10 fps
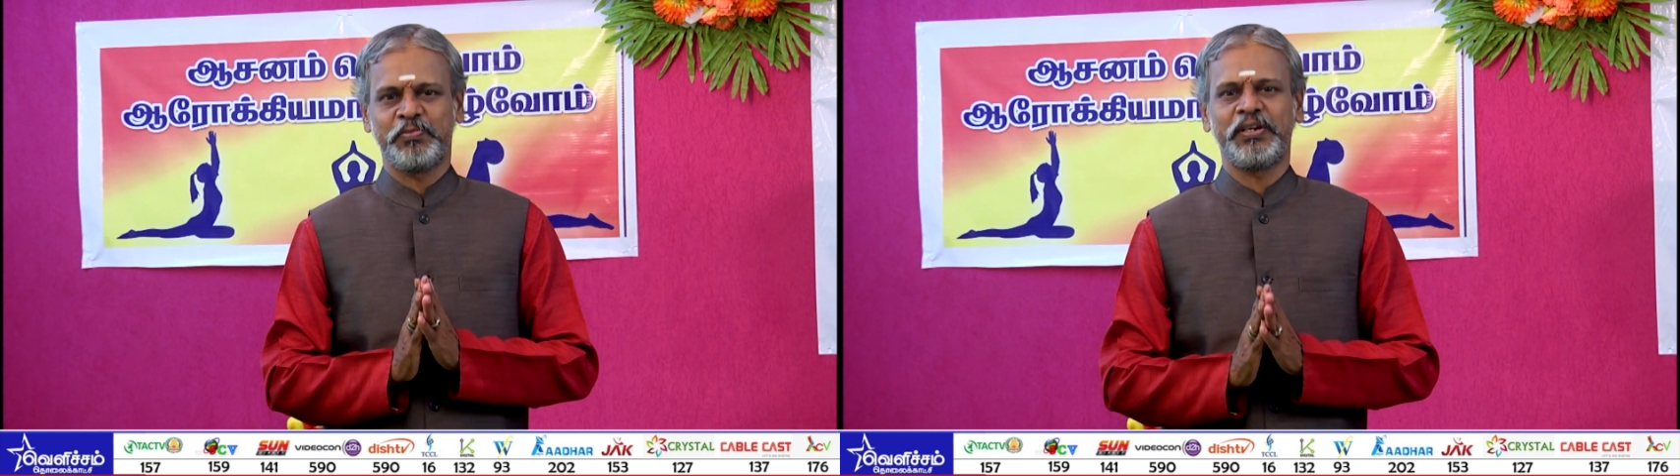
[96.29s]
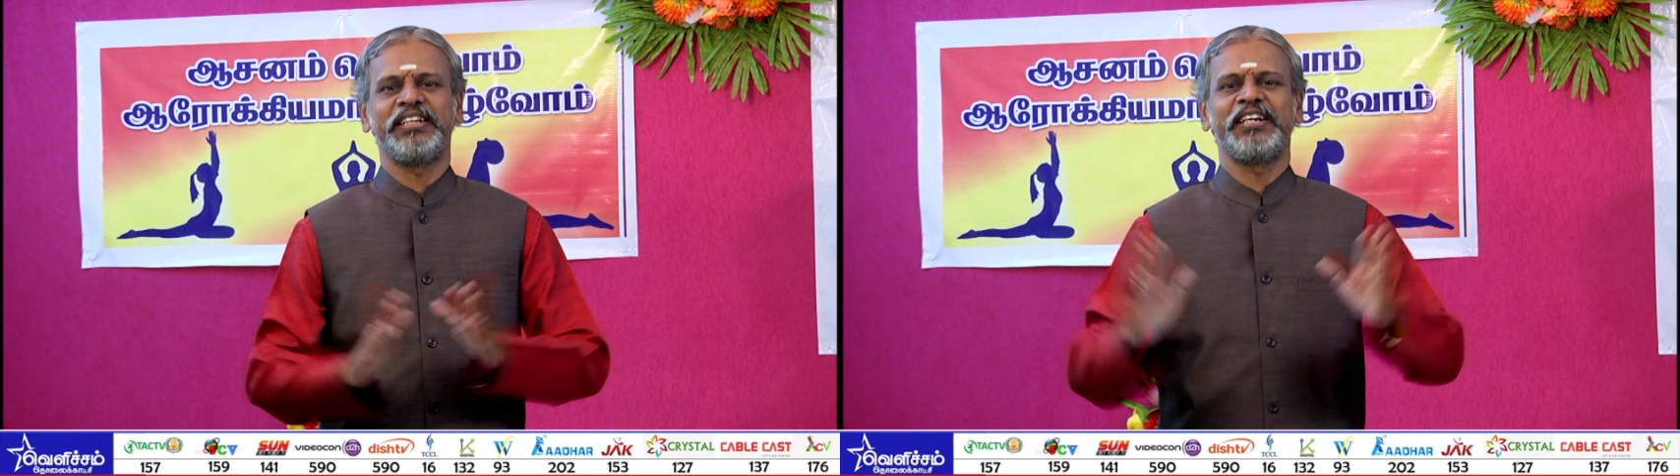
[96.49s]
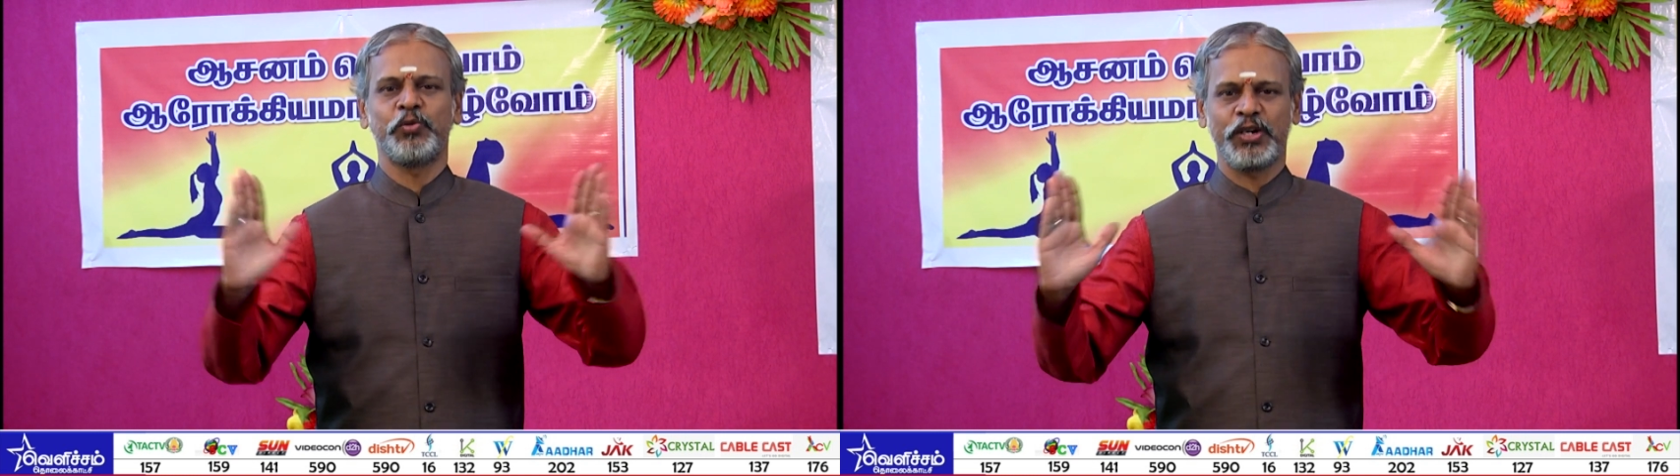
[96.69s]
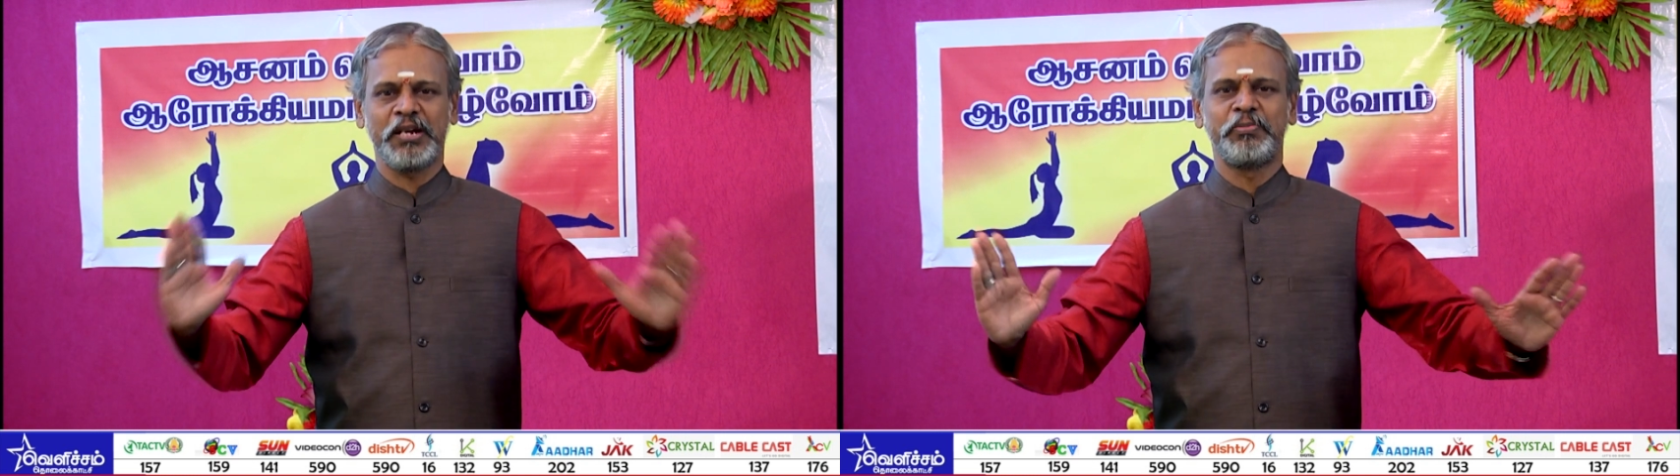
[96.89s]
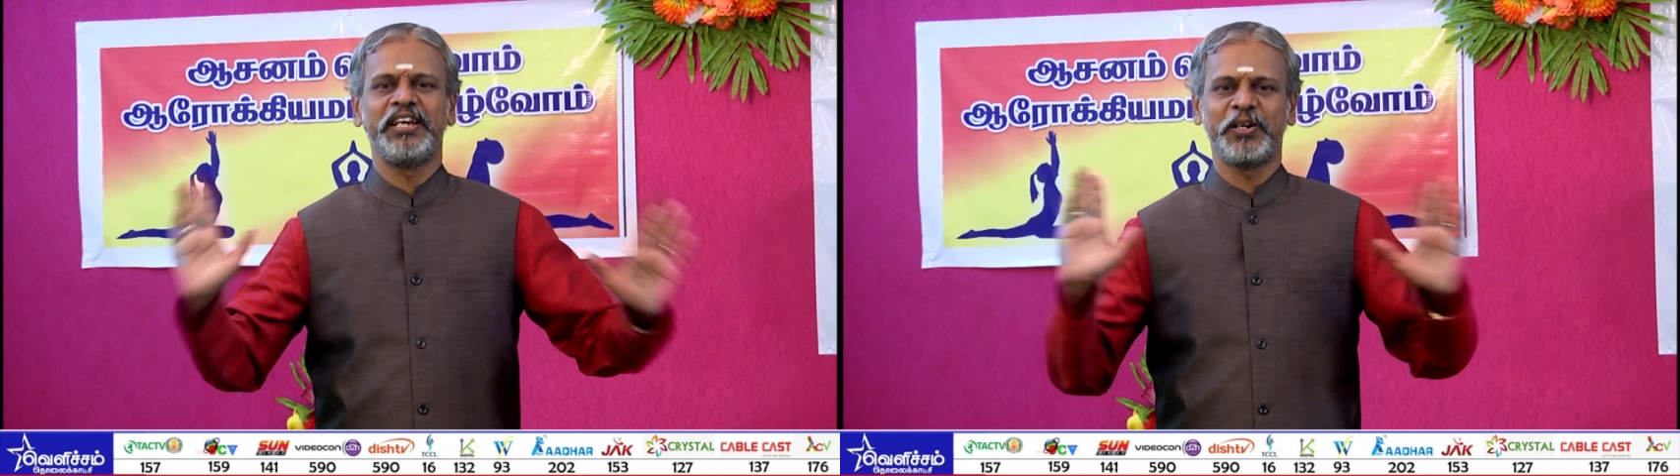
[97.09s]
பார்த்தீங்கன்னா
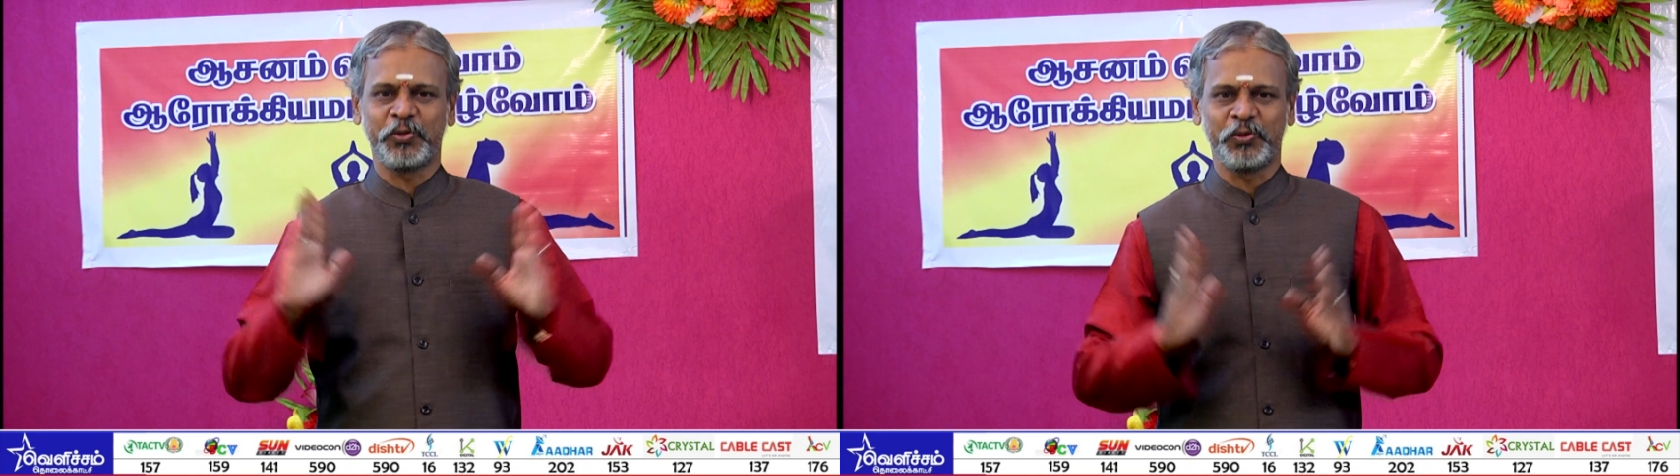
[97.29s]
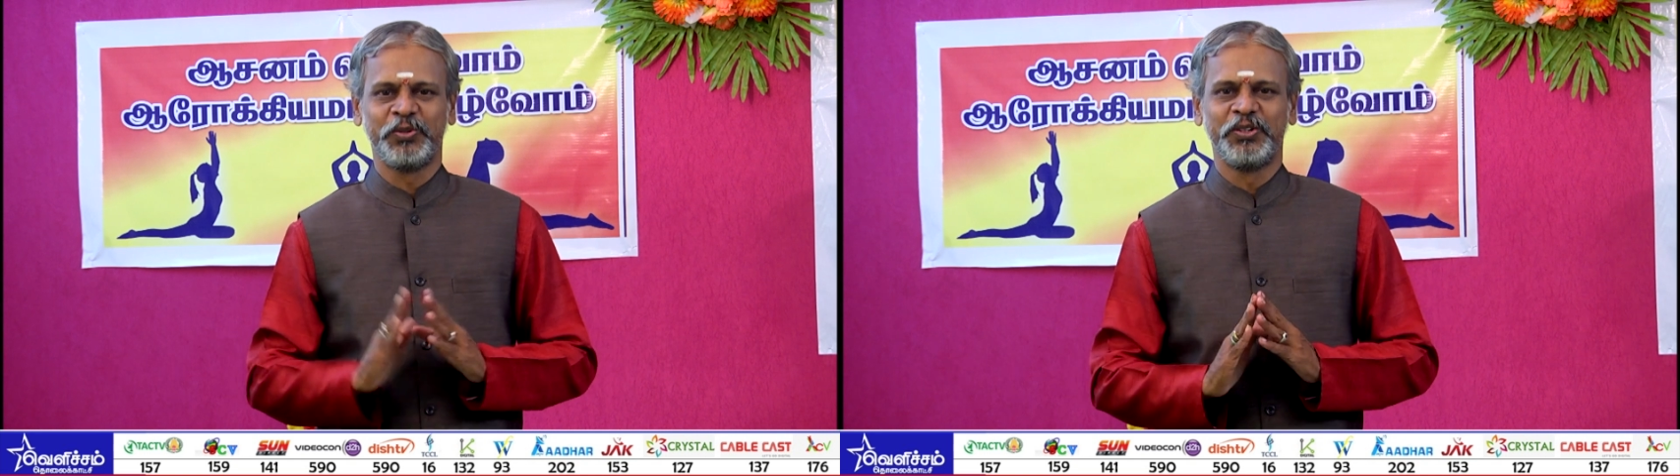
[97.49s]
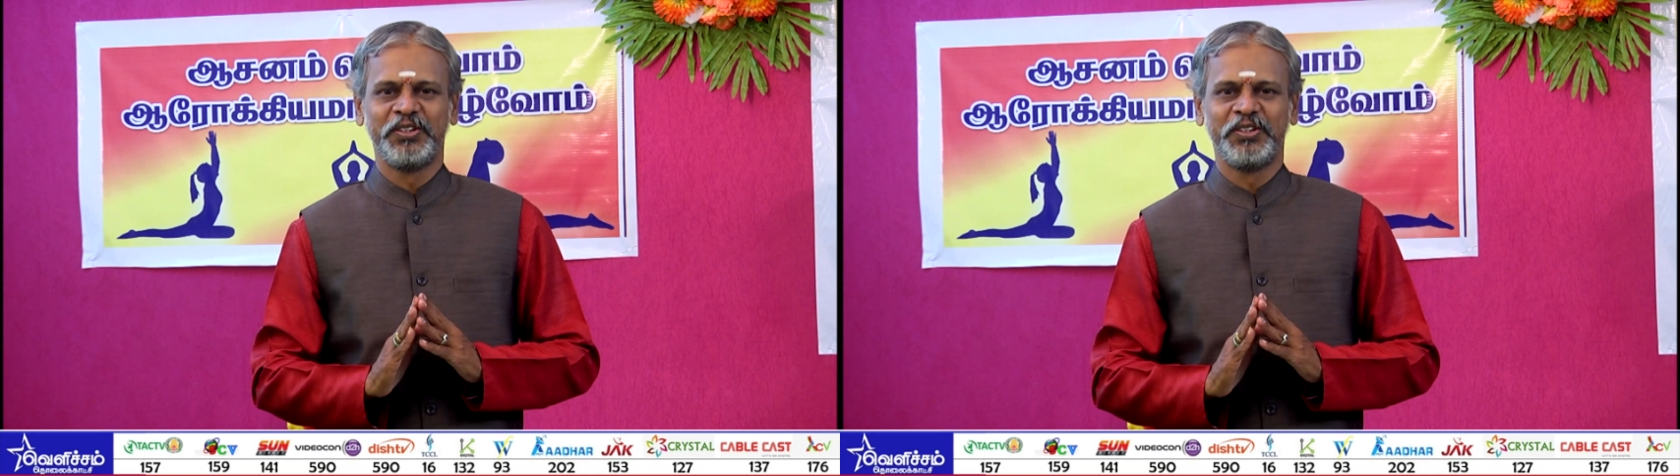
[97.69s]
உடல் அப்படியே இருக்கும்